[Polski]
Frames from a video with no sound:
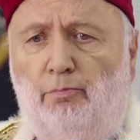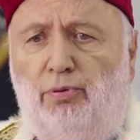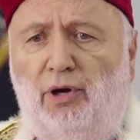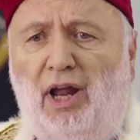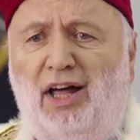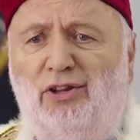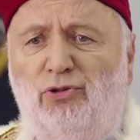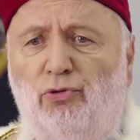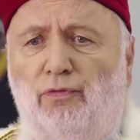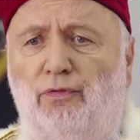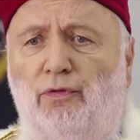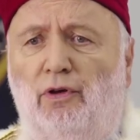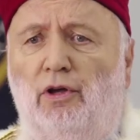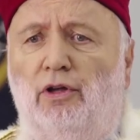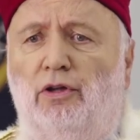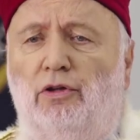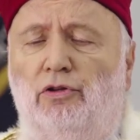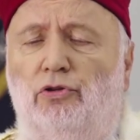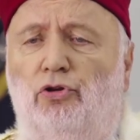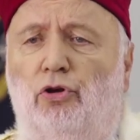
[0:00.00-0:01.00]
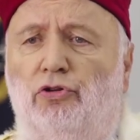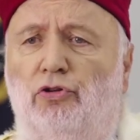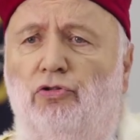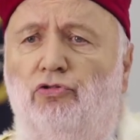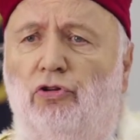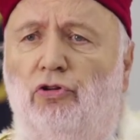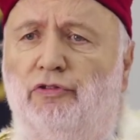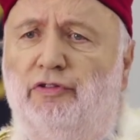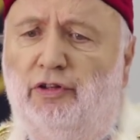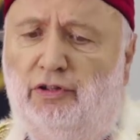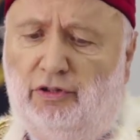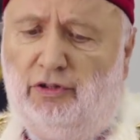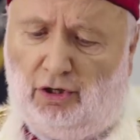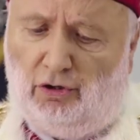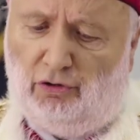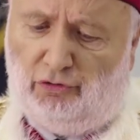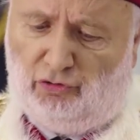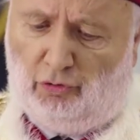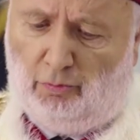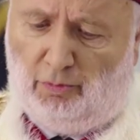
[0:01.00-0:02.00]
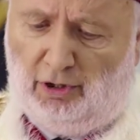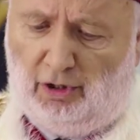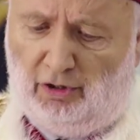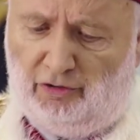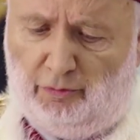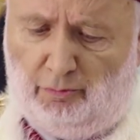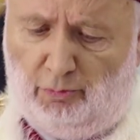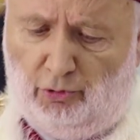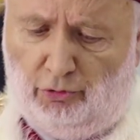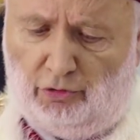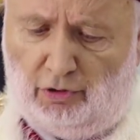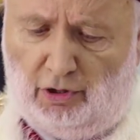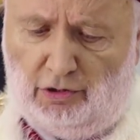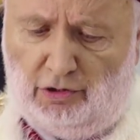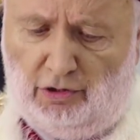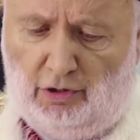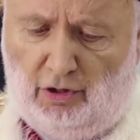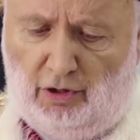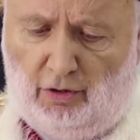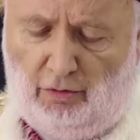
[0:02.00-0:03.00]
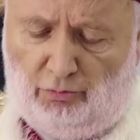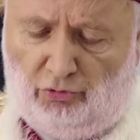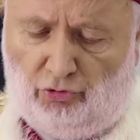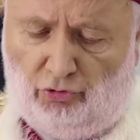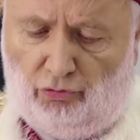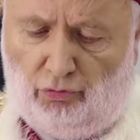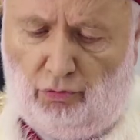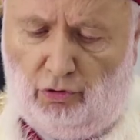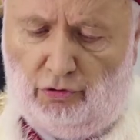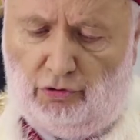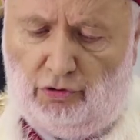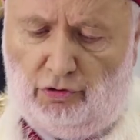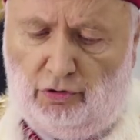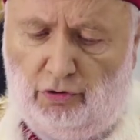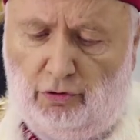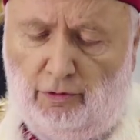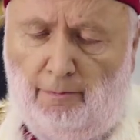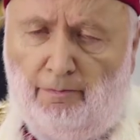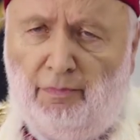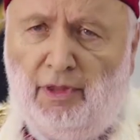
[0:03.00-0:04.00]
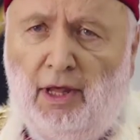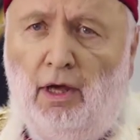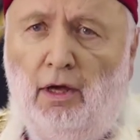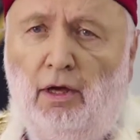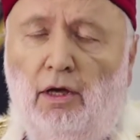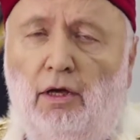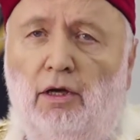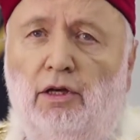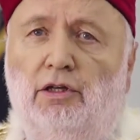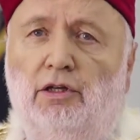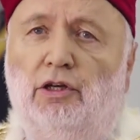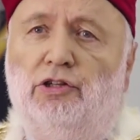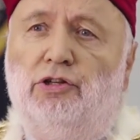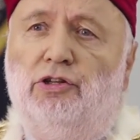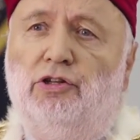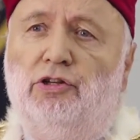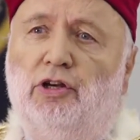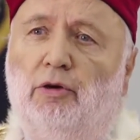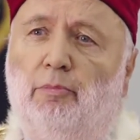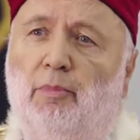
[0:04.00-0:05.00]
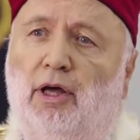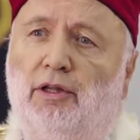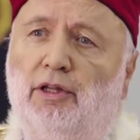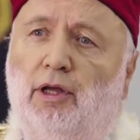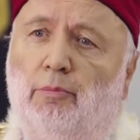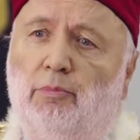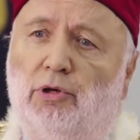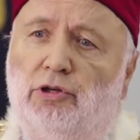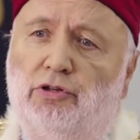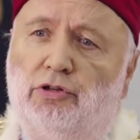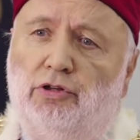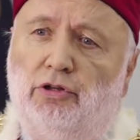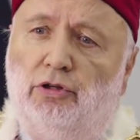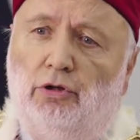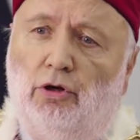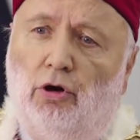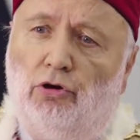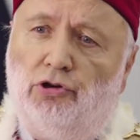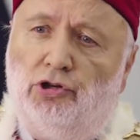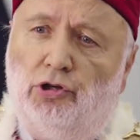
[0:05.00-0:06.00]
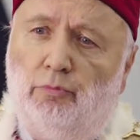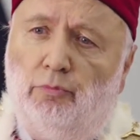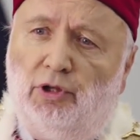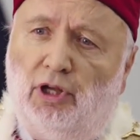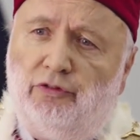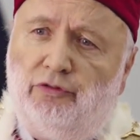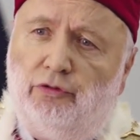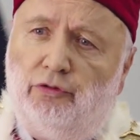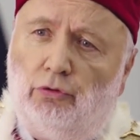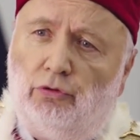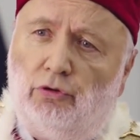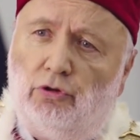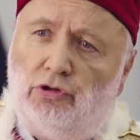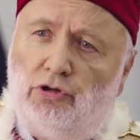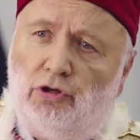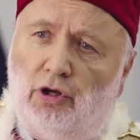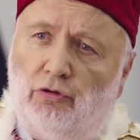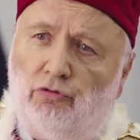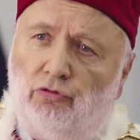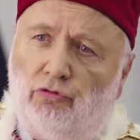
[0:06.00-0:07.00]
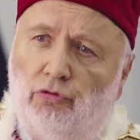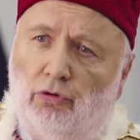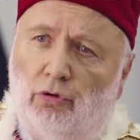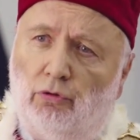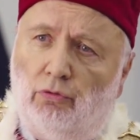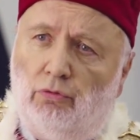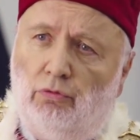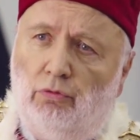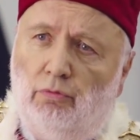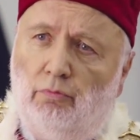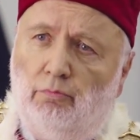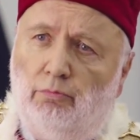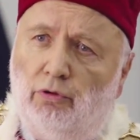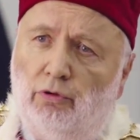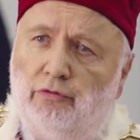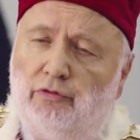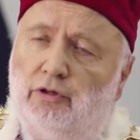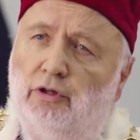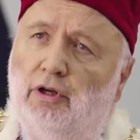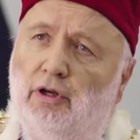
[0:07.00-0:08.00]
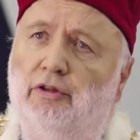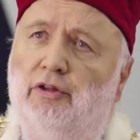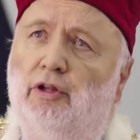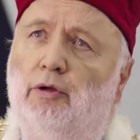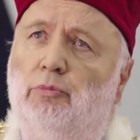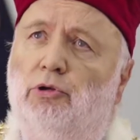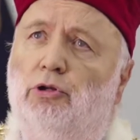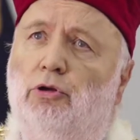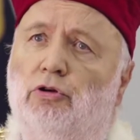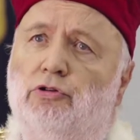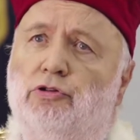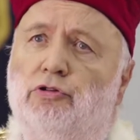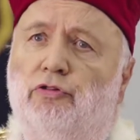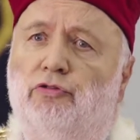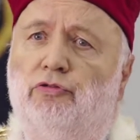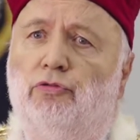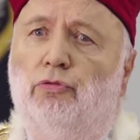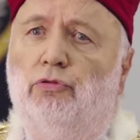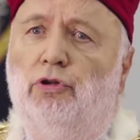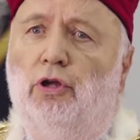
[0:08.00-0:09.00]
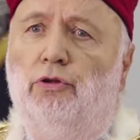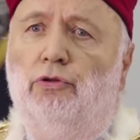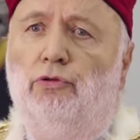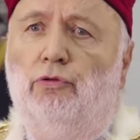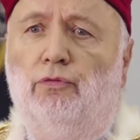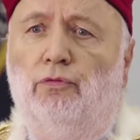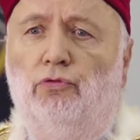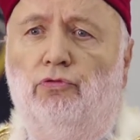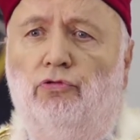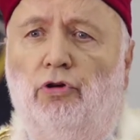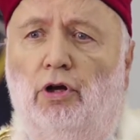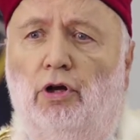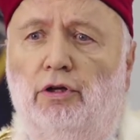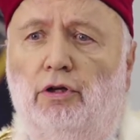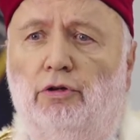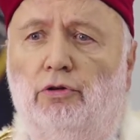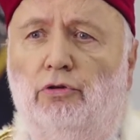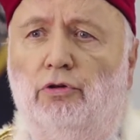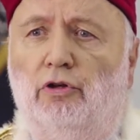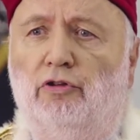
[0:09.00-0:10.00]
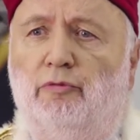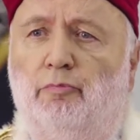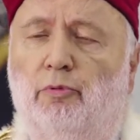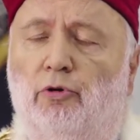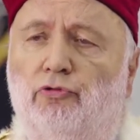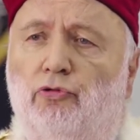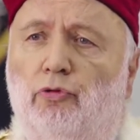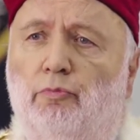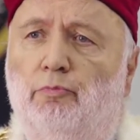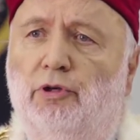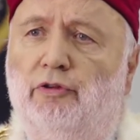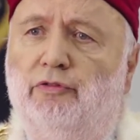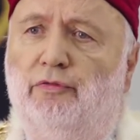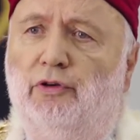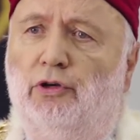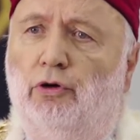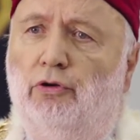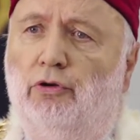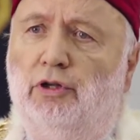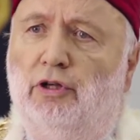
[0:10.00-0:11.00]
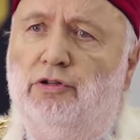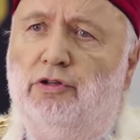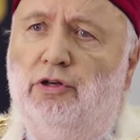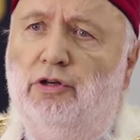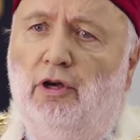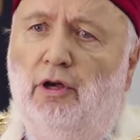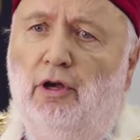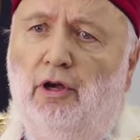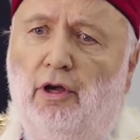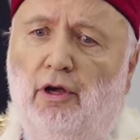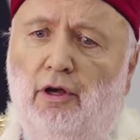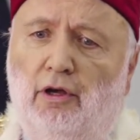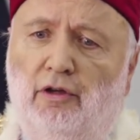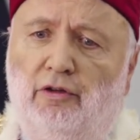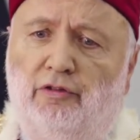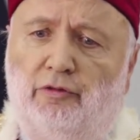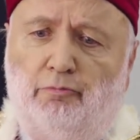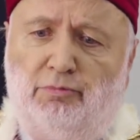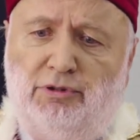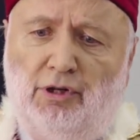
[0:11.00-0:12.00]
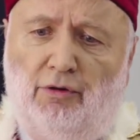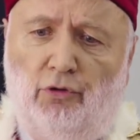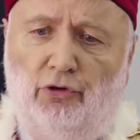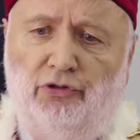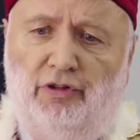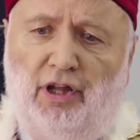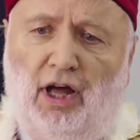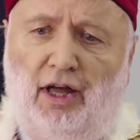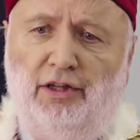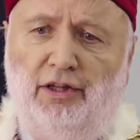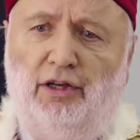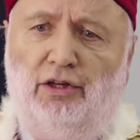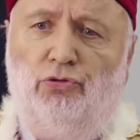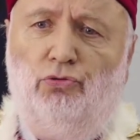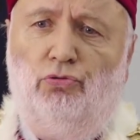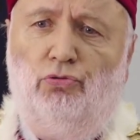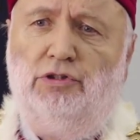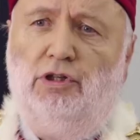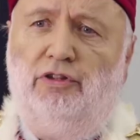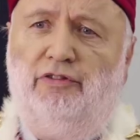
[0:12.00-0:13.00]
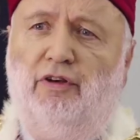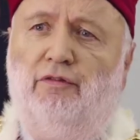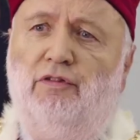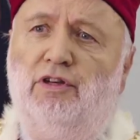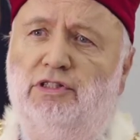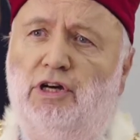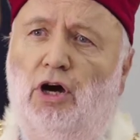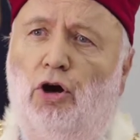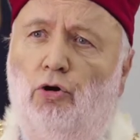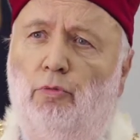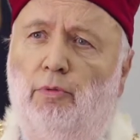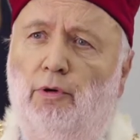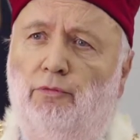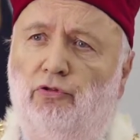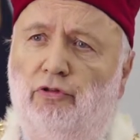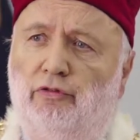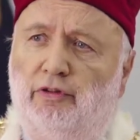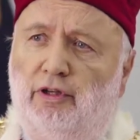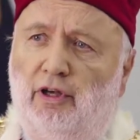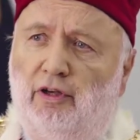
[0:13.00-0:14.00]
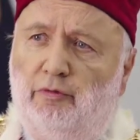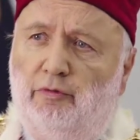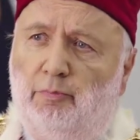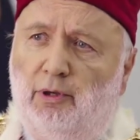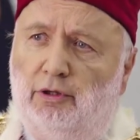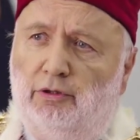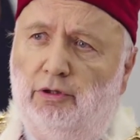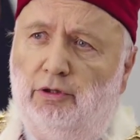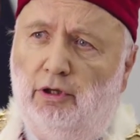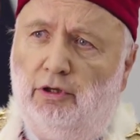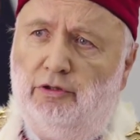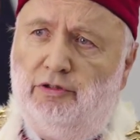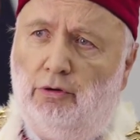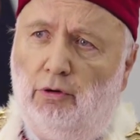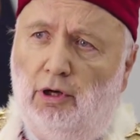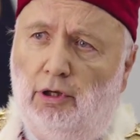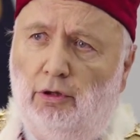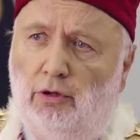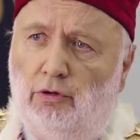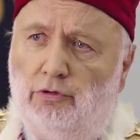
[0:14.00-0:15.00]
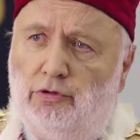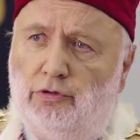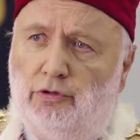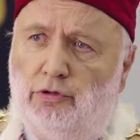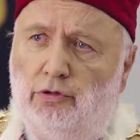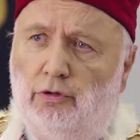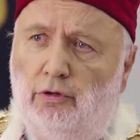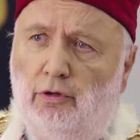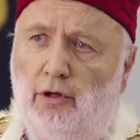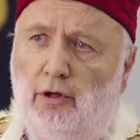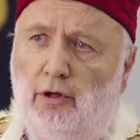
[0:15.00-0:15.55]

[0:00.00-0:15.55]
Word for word: planów dotyczących tego, co ma nas spotkać w przyszłości. Jeśli się ma na myśli 18-tysięczną pod względem ilości studentów uczelnię, to nie sposób jest wykonać sprawozdanie, które zawierałoby wszystkie aspekty jej działalności.